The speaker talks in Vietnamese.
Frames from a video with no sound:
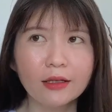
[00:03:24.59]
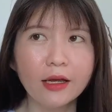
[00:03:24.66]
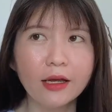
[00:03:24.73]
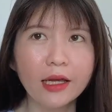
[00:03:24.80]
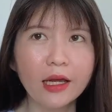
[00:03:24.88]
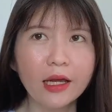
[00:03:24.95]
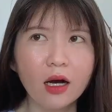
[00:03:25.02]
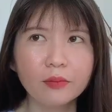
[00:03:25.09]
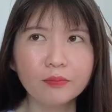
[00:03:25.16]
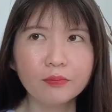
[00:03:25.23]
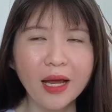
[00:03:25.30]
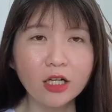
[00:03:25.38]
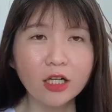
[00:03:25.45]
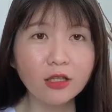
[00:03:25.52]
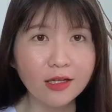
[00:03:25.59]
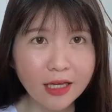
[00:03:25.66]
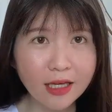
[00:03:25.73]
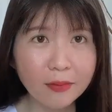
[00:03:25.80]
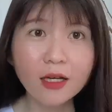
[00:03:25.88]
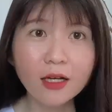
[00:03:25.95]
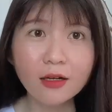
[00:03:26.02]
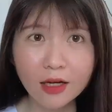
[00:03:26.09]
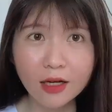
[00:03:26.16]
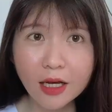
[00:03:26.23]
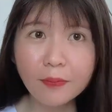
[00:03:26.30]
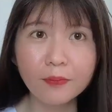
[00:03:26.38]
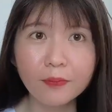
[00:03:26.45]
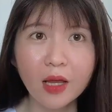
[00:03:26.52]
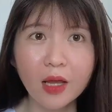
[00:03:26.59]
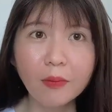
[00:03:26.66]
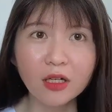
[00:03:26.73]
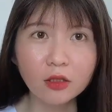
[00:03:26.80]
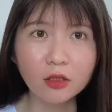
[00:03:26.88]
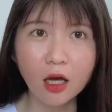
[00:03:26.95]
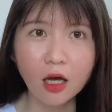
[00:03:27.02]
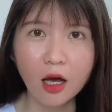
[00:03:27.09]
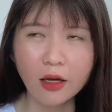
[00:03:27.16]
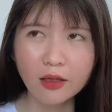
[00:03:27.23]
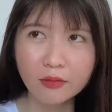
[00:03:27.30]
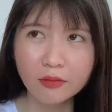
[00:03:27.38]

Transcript: thì uh, bạn có thể xem cái clip để mình có thể